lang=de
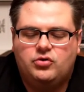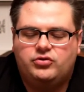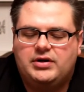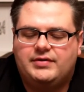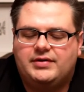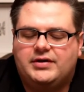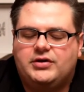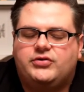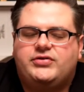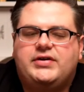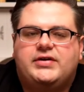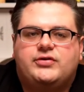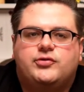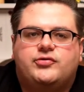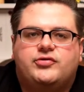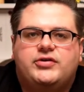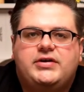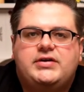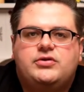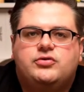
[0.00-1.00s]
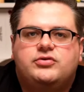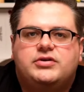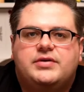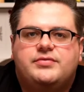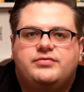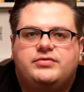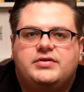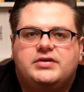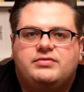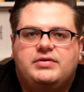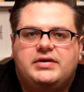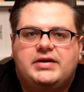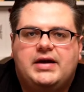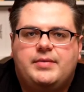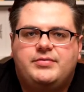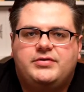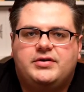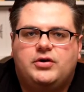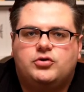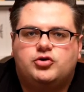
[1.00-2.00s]
Und er war dann auch sehr zufrieden und der, deswegen
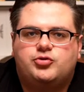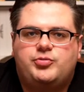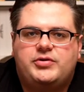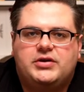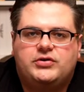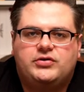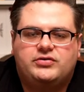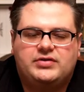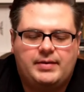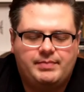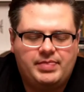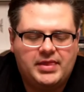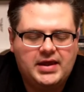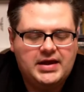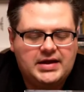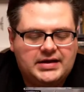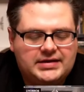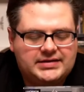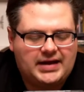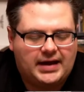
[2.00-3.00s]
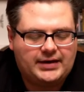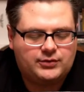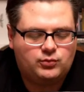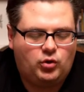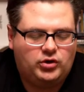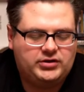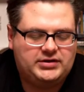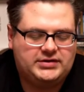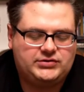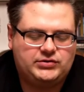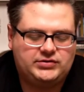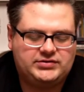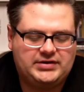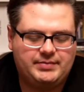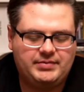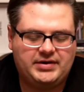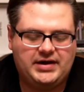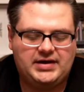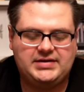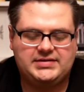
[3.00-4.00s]
haben sie auch später zusammen Dark Waters
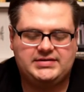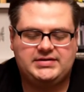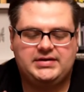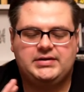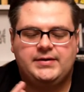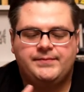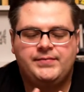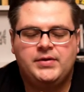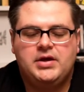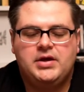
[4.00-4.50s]
zusammen realisiert